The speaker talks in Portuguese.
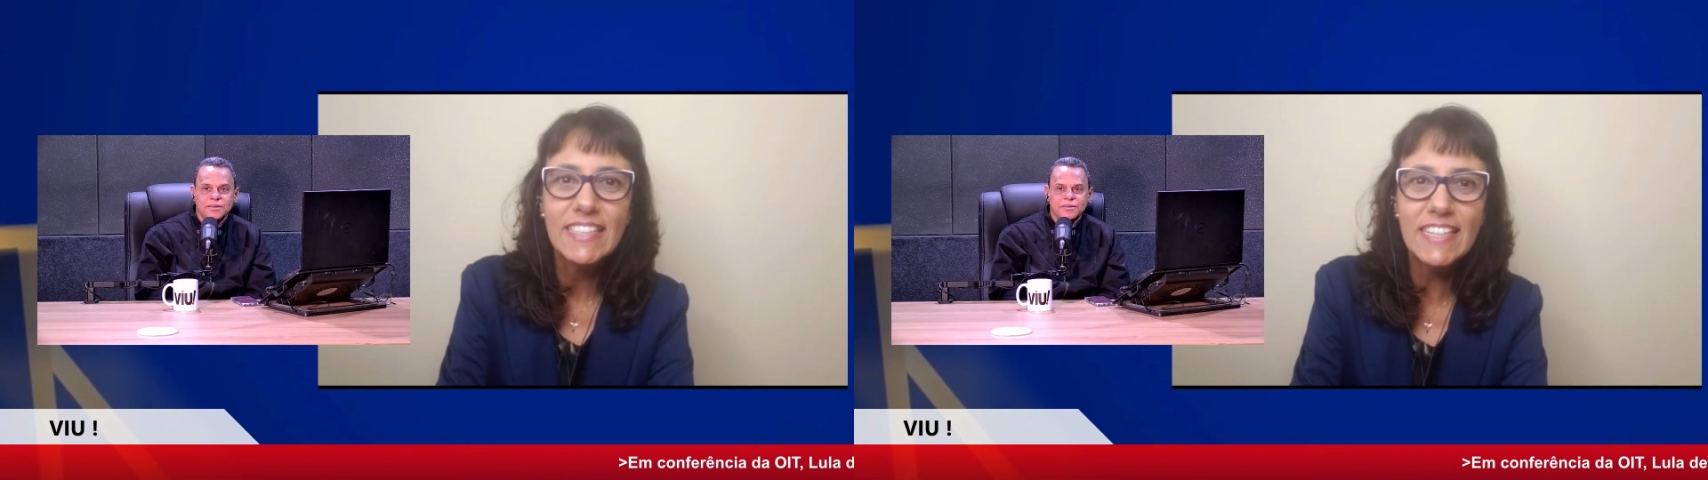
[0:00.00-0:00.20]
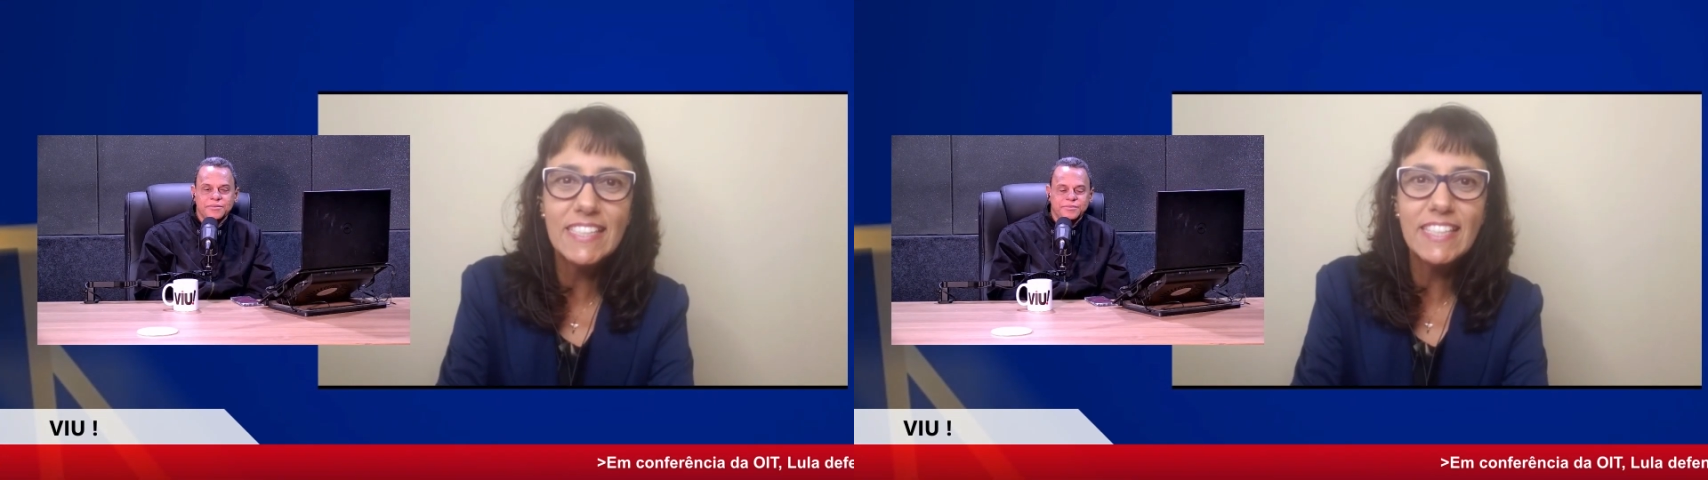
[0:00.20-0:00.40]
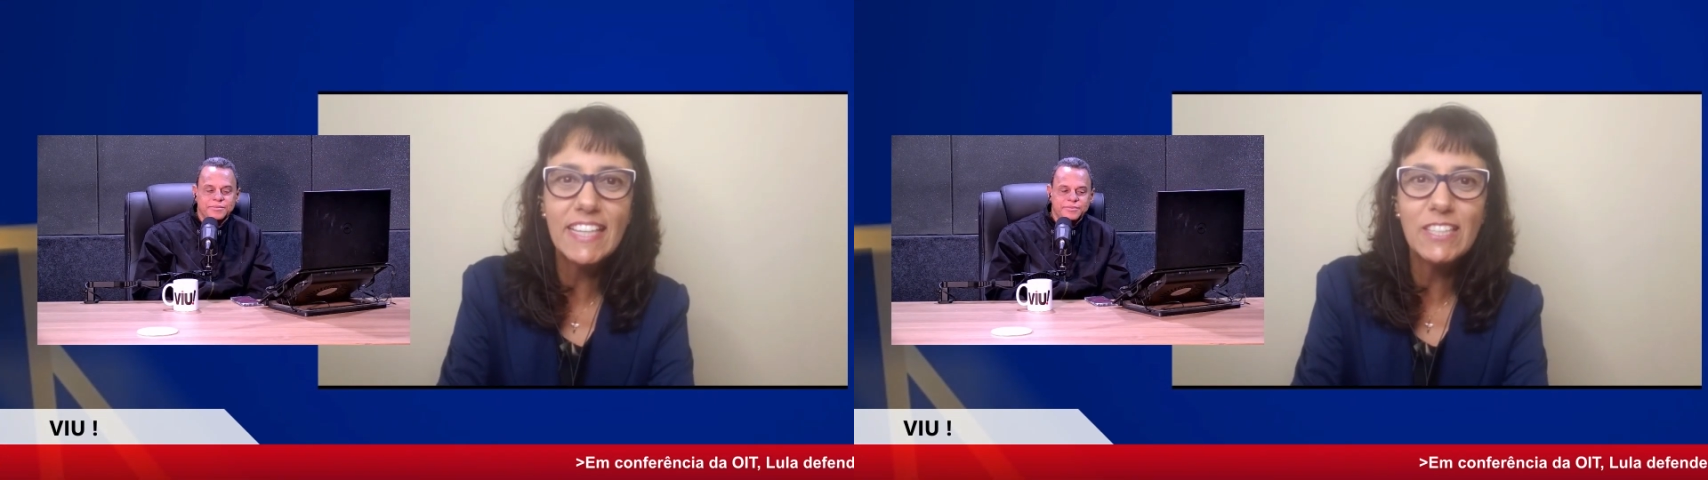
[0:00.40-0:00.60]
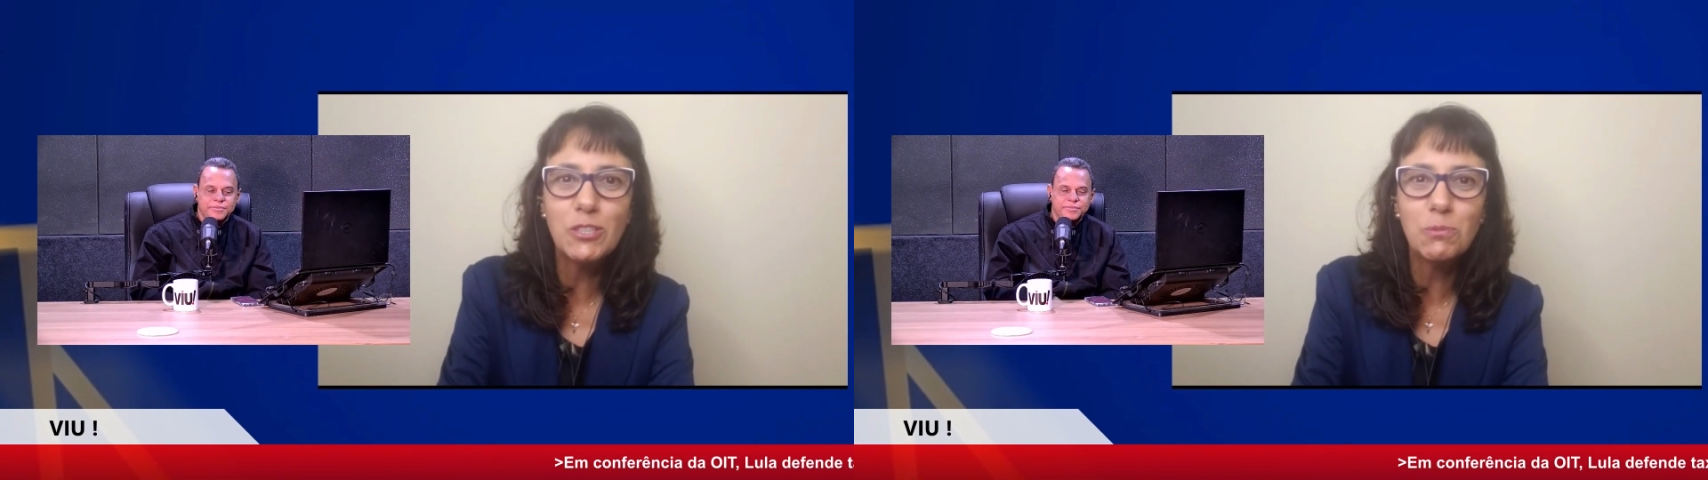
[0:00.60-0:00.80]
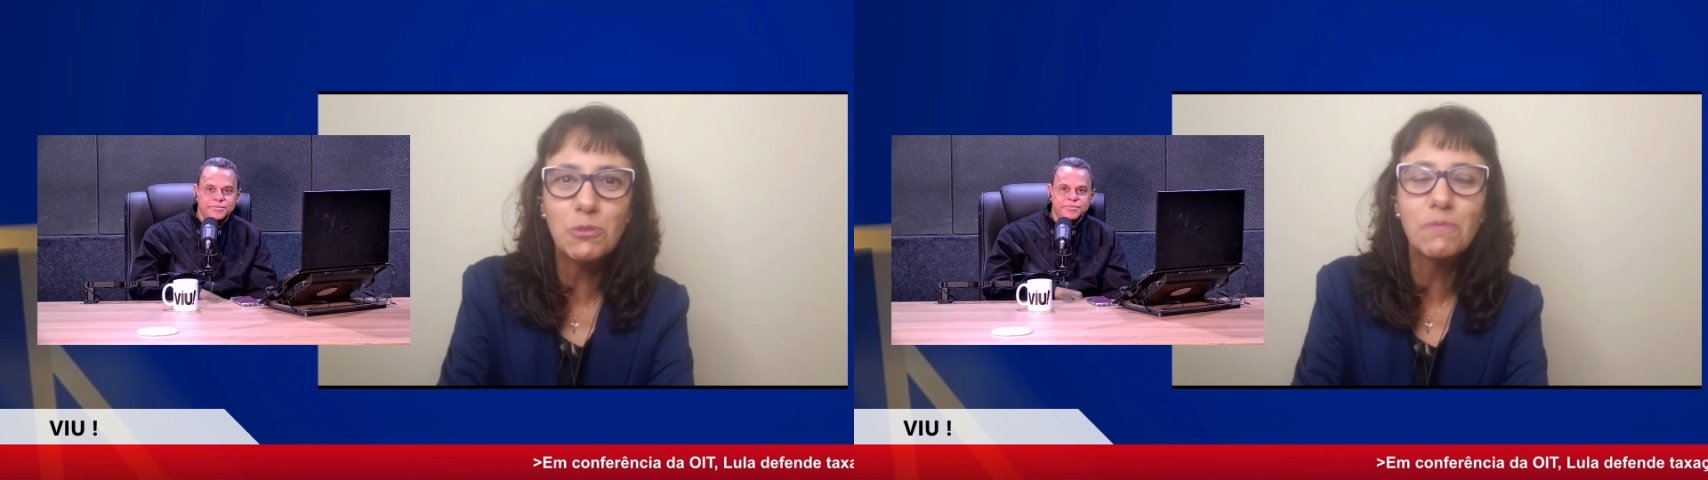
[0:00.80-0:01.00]
nesse
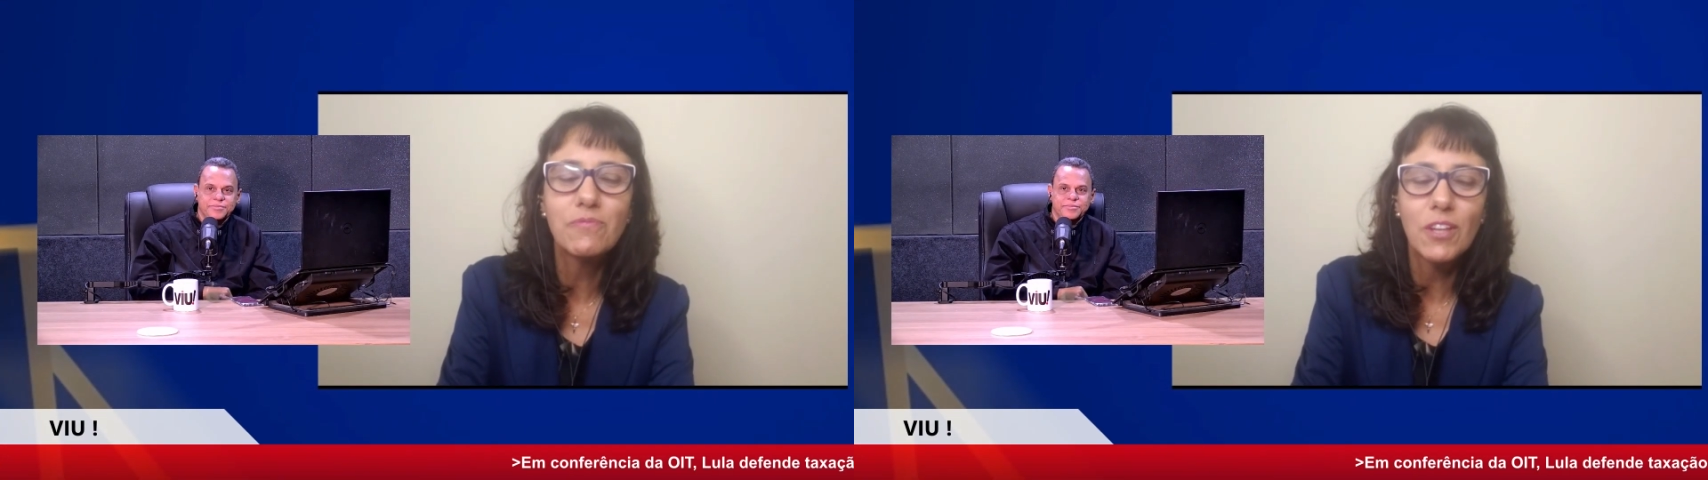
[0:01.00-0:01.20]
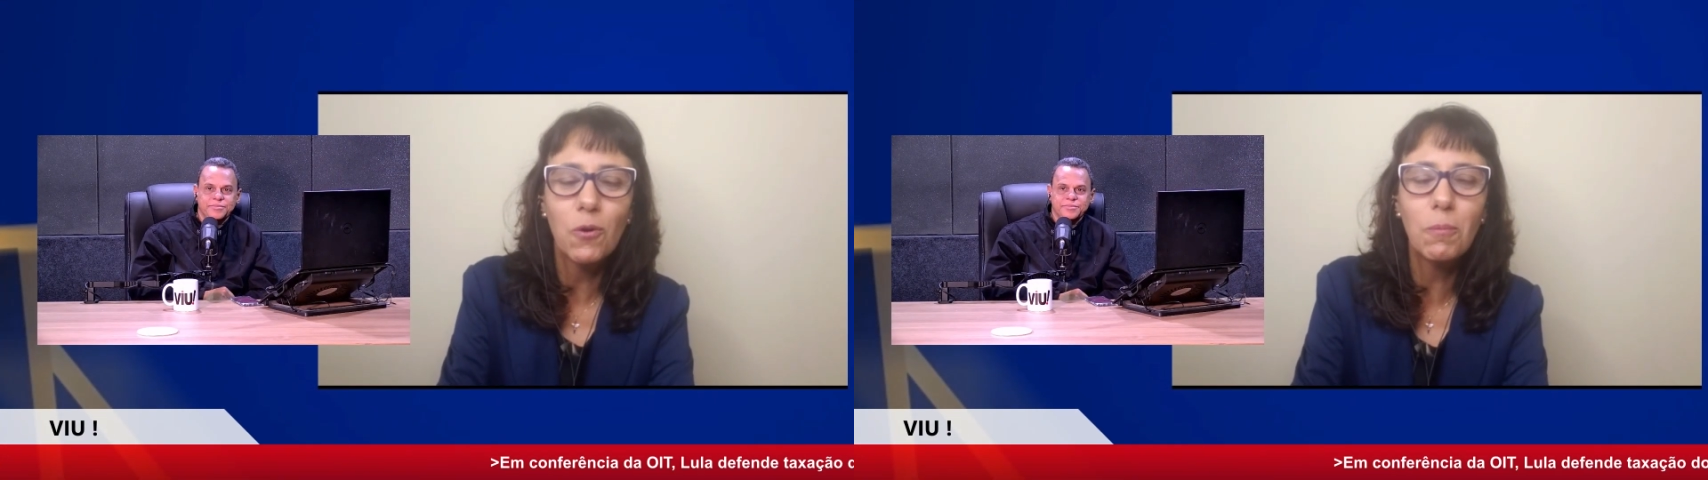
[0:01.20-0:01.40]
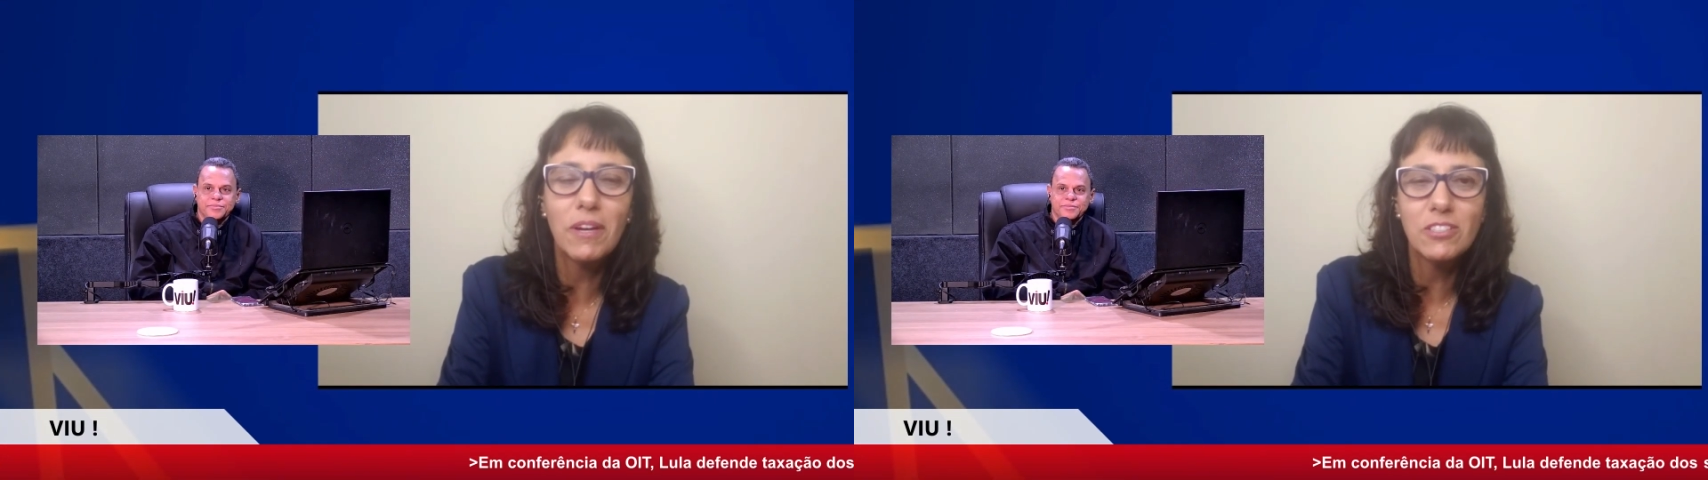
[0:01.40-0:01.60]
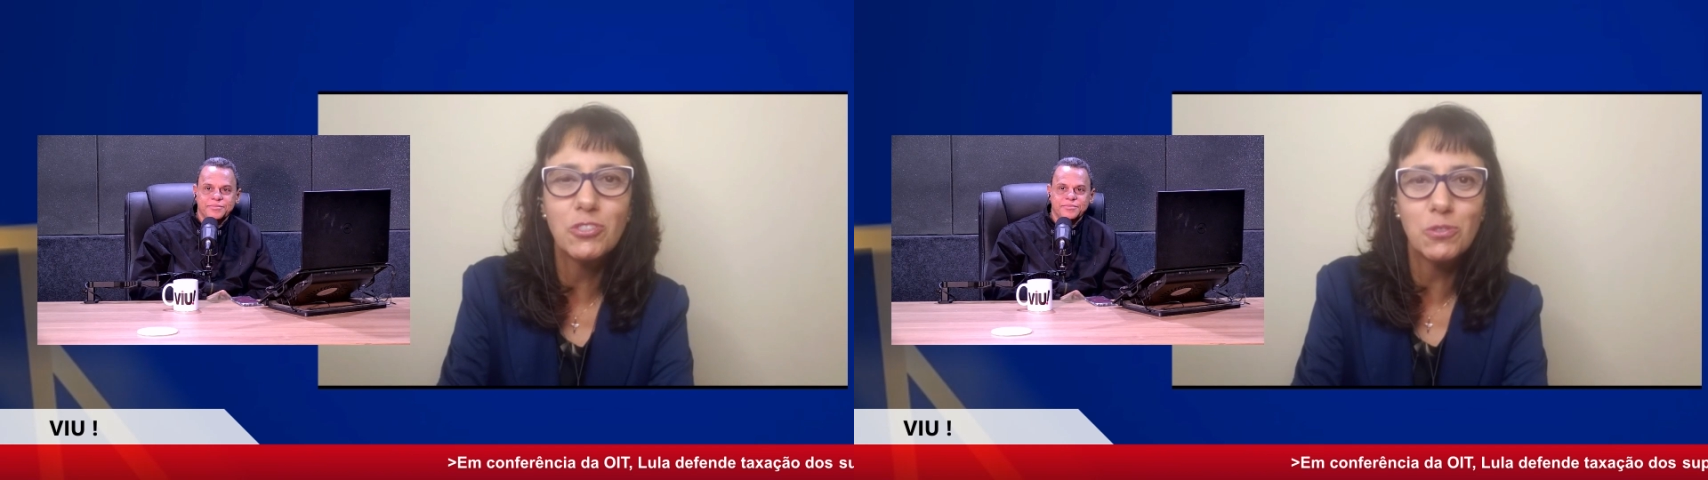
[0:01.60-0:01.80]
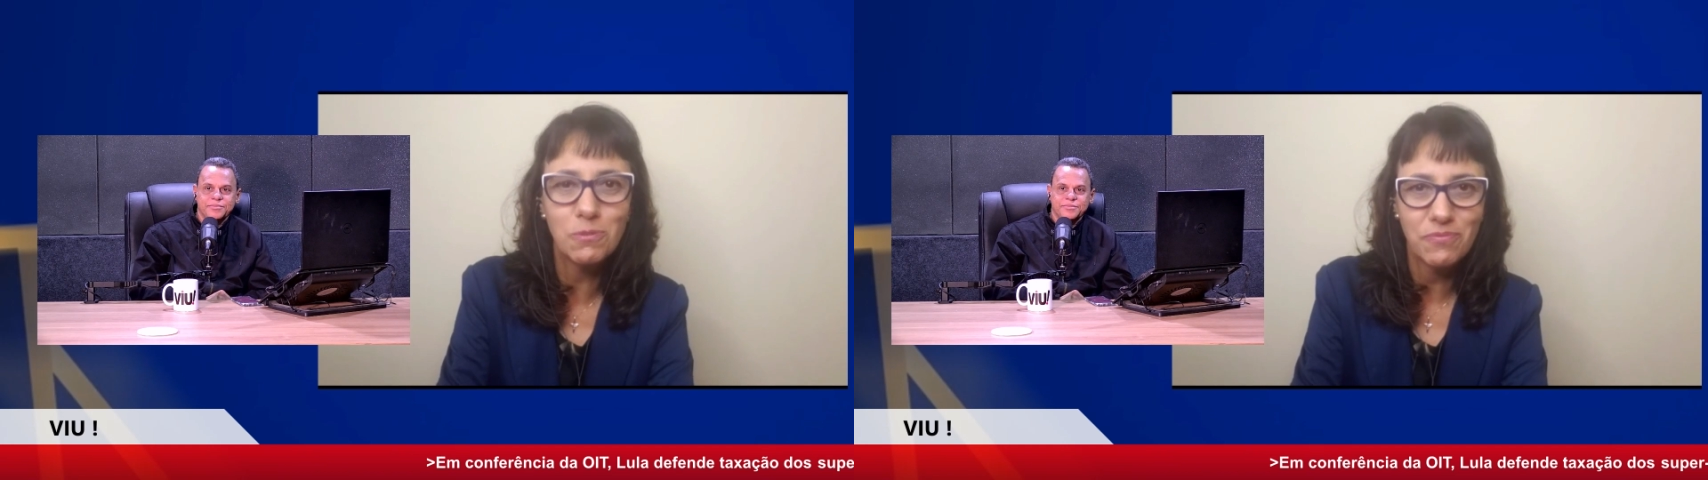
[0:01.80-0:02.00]
ritmo
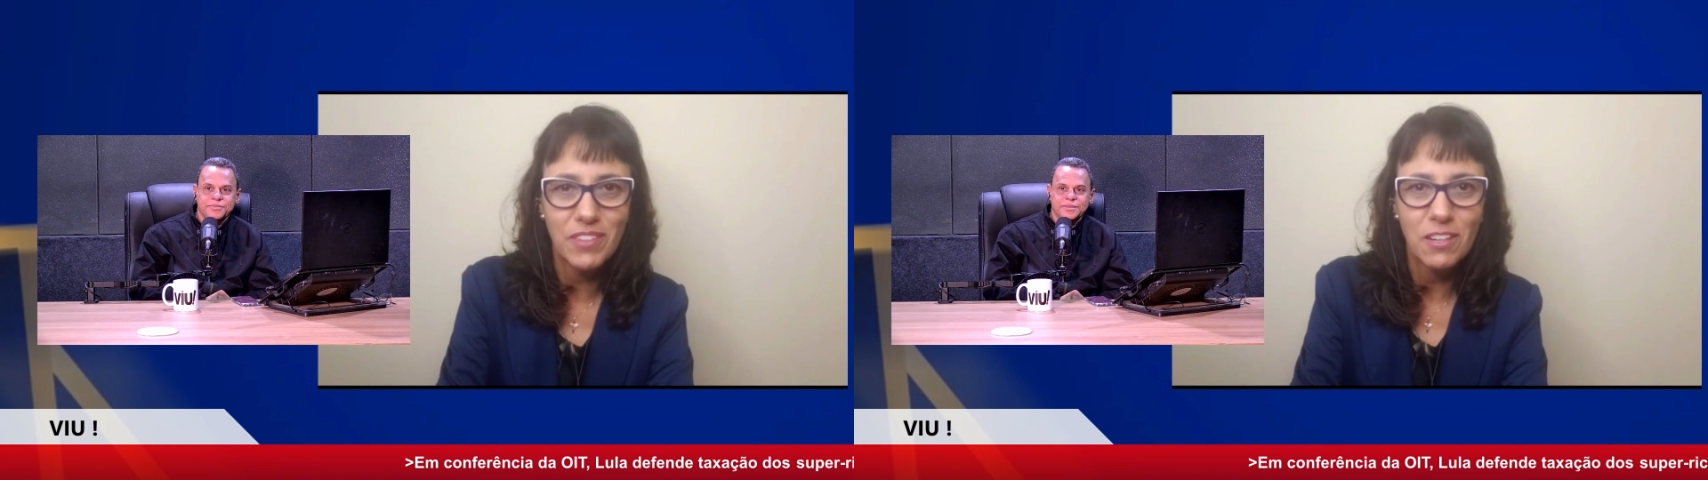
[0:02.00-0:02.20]
romântico.